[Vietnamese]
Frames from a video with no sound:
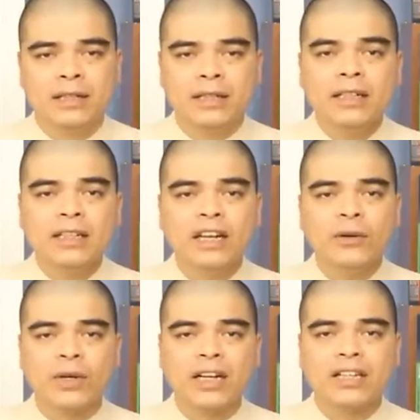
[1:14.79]
Ý nghĩa
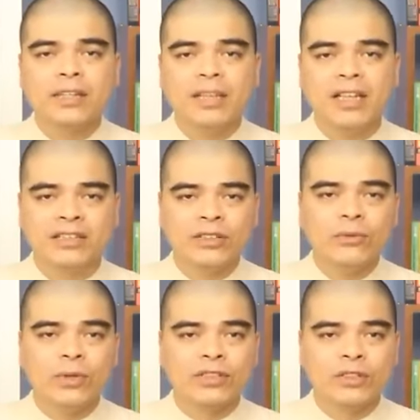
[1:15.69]
của cây kim tiền
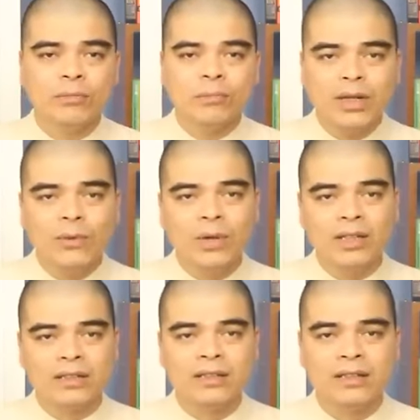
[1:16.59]
trong cuộc sống bắt
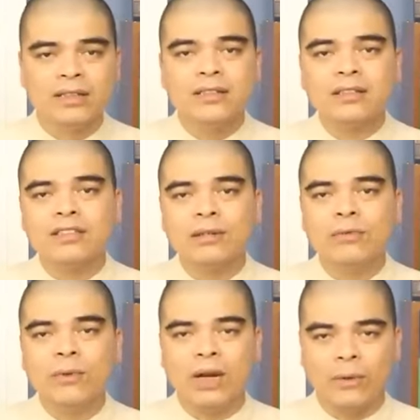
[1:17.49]
nguồn từ cái sức
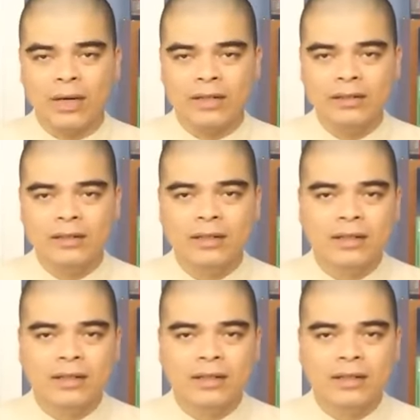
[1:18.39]
sống khỏe khoắn,